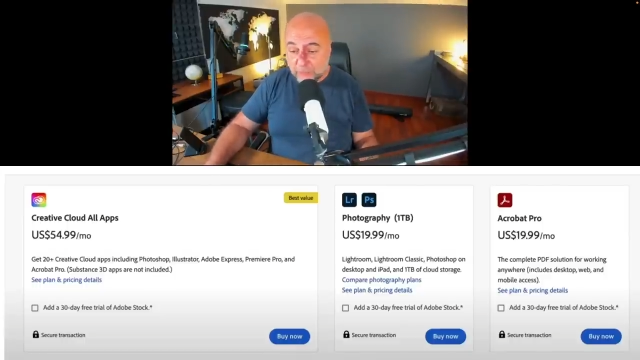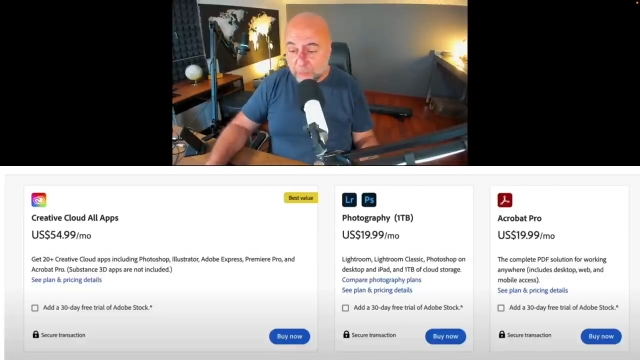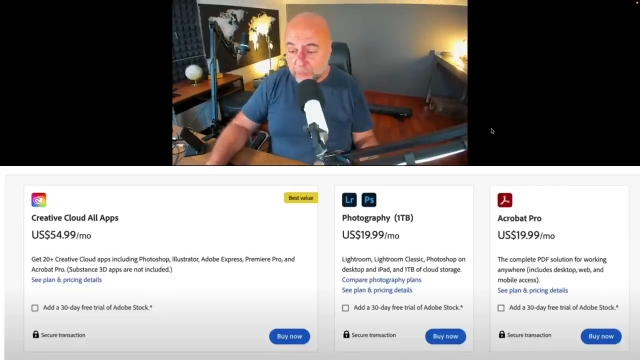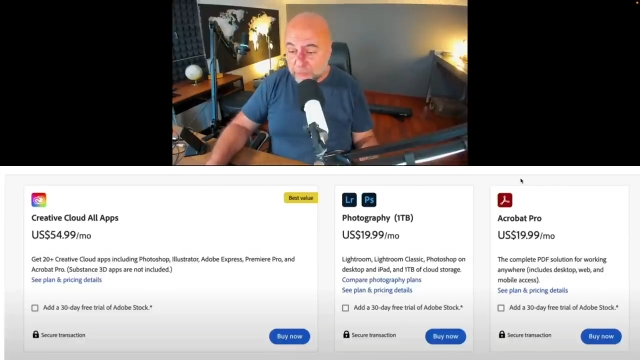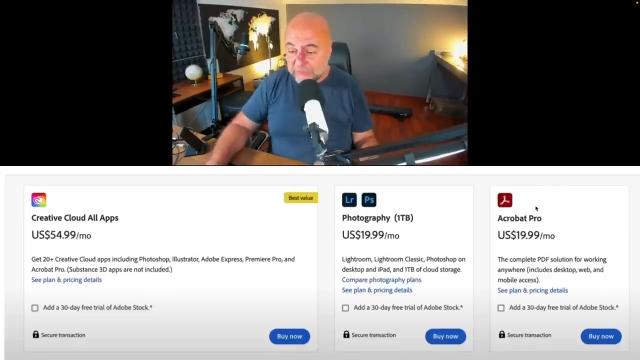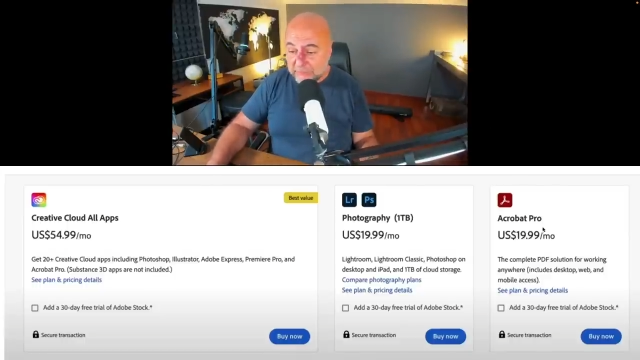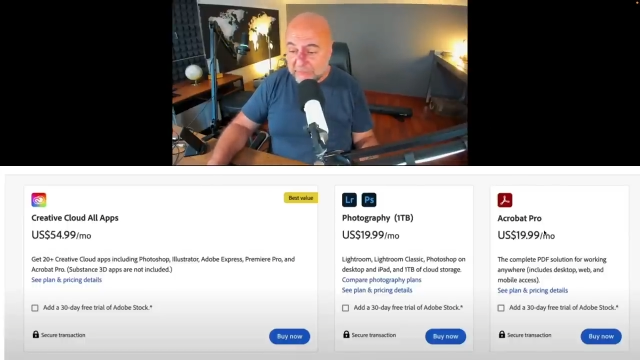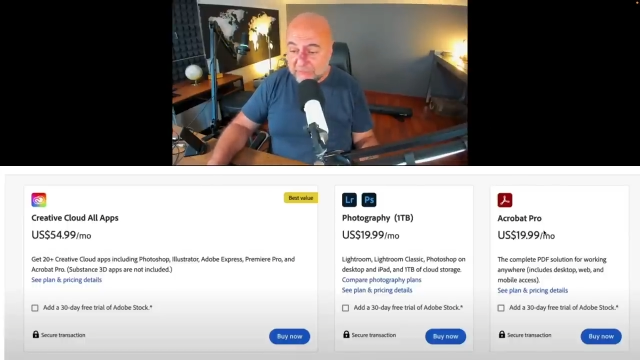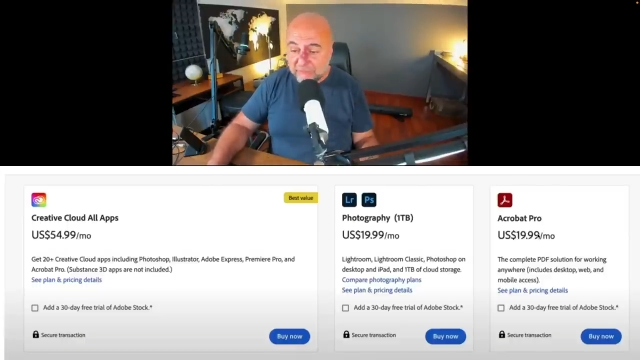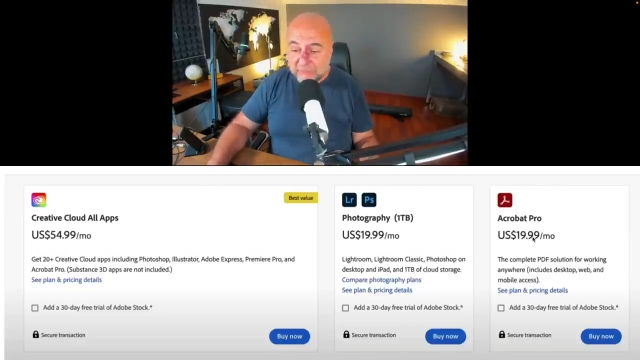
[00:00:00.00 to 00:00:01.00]
Görüyorsunuz
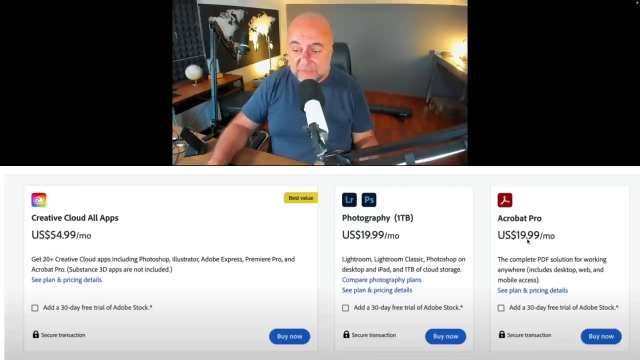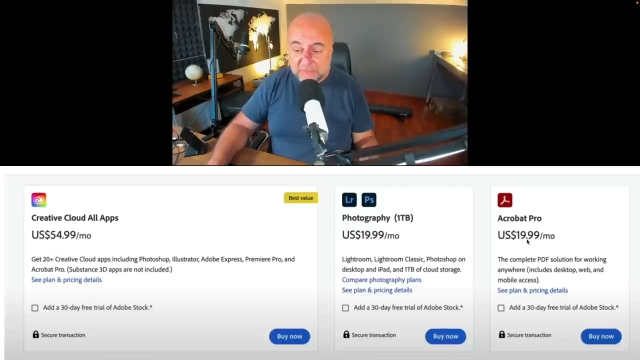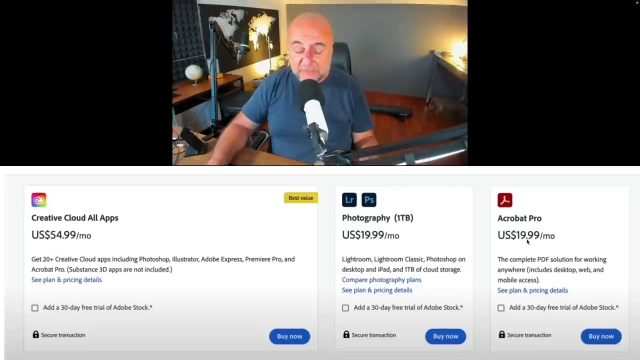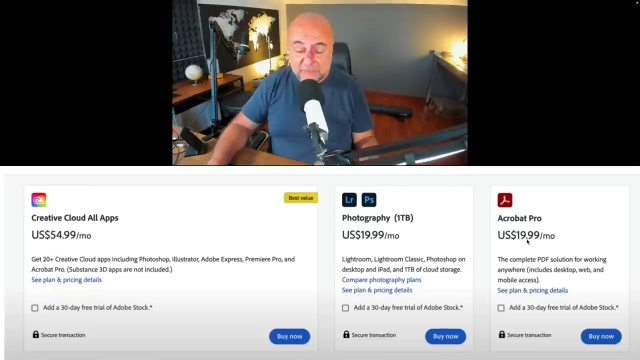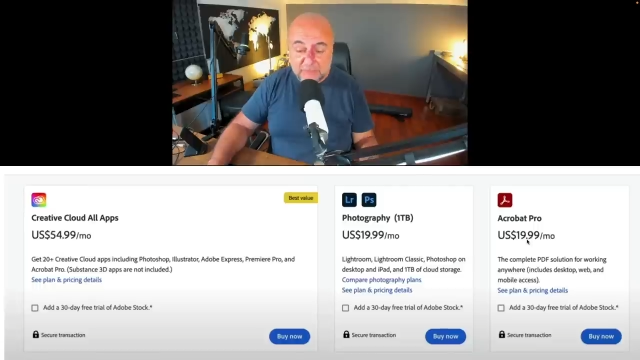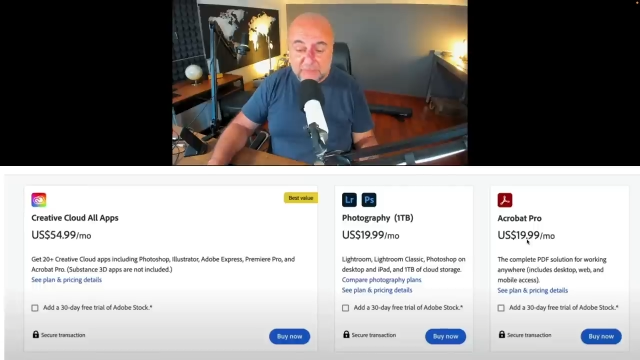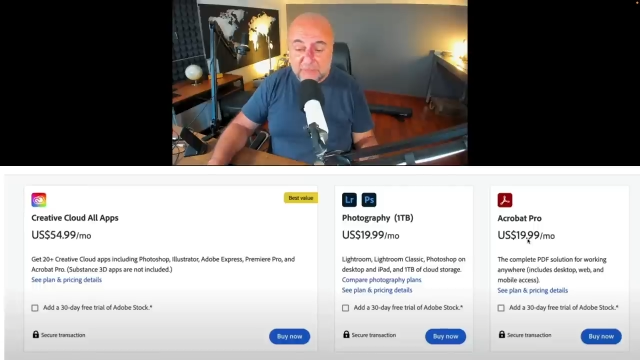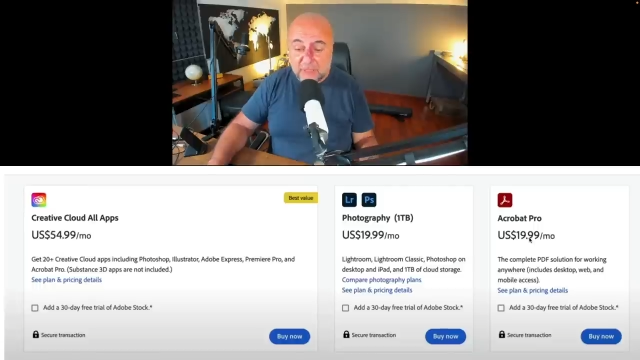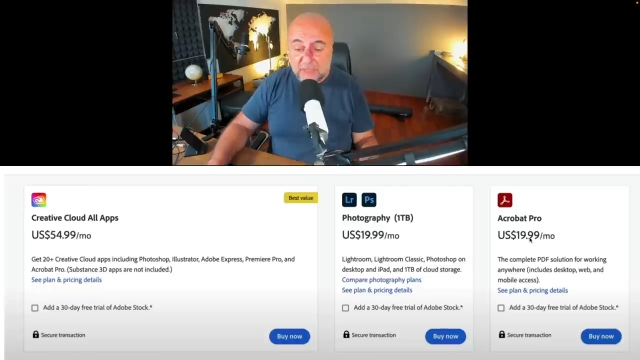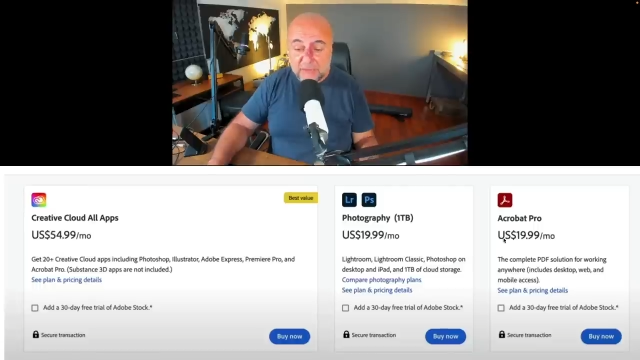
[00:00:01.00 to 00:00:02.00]
Amerika
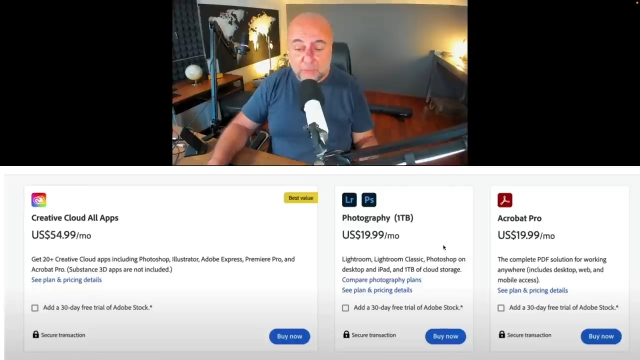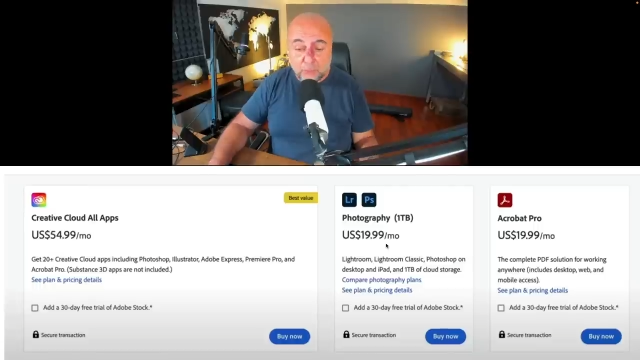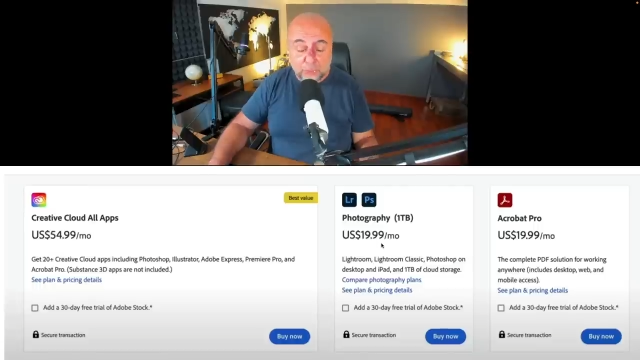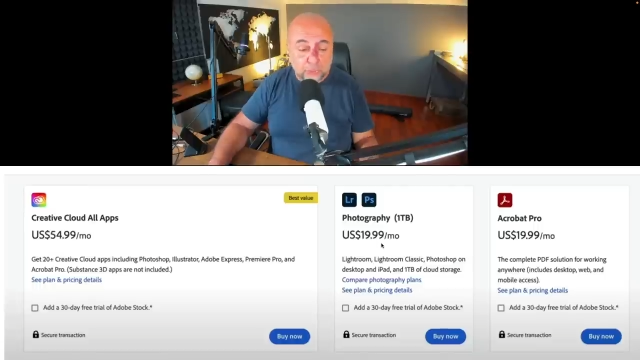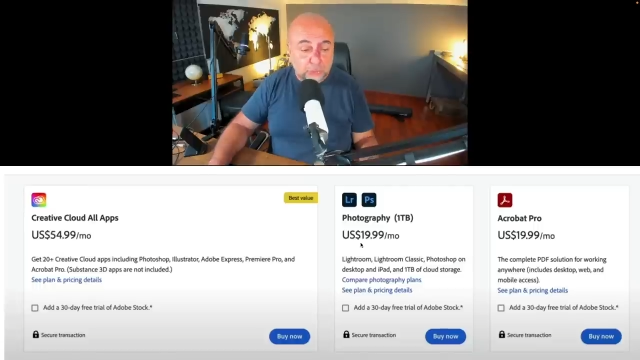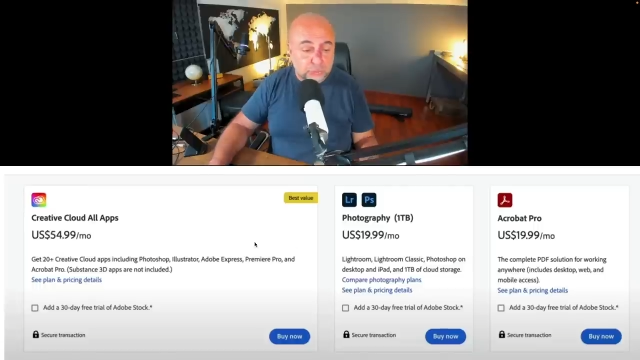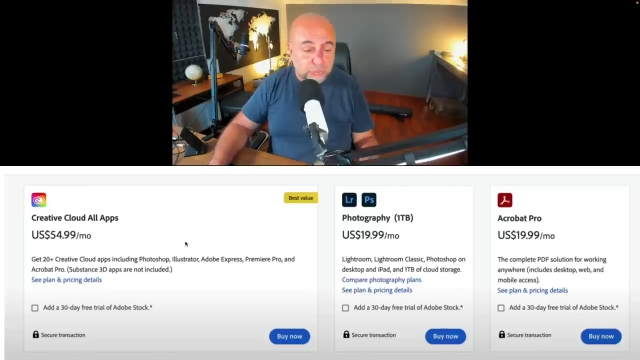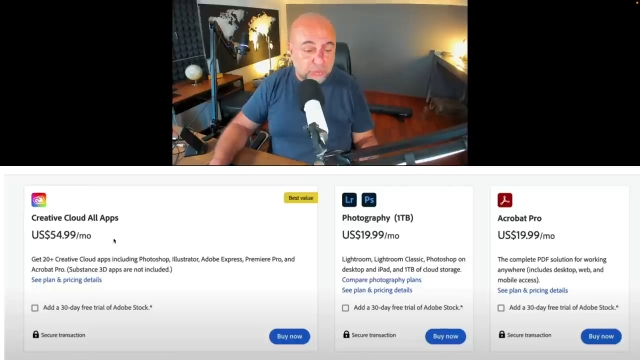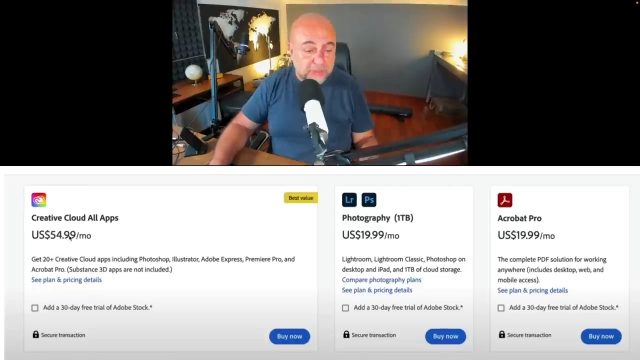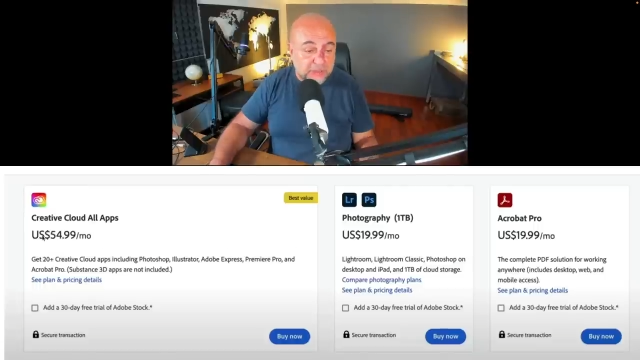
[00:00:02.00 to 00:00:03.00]
fiyatlarını aylık
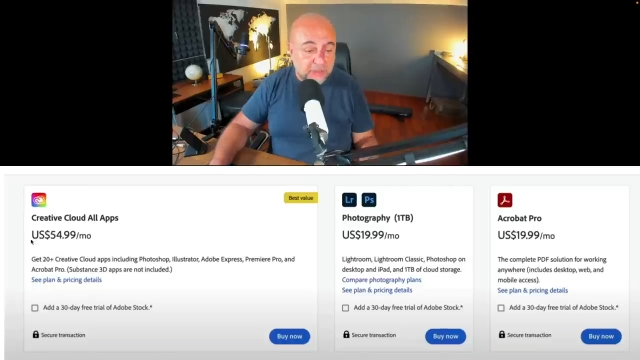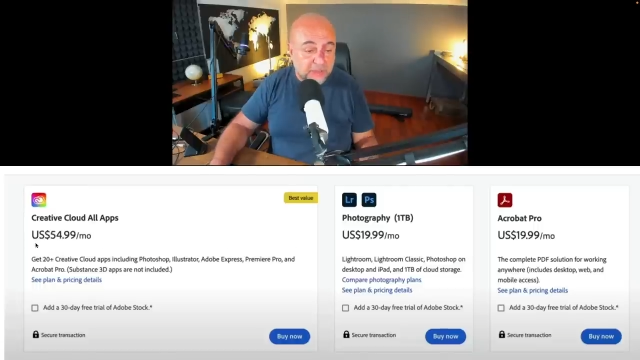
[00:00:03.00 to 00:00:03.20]
19 dolar,